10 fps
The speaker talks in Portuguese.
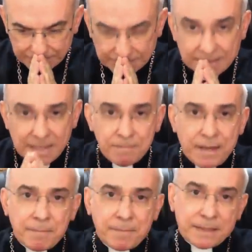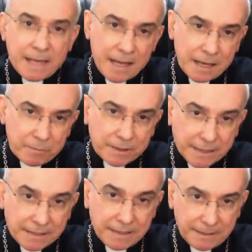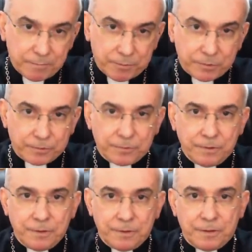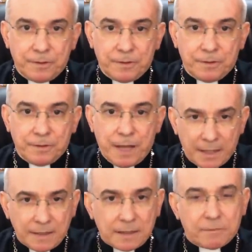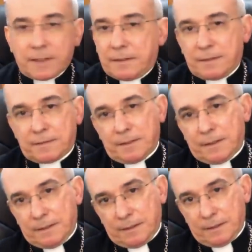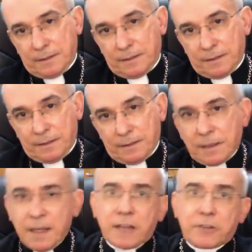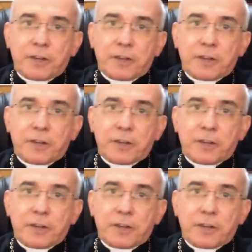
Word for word: que quem bebe da água daquele poço ainda vai ter sede. Quem é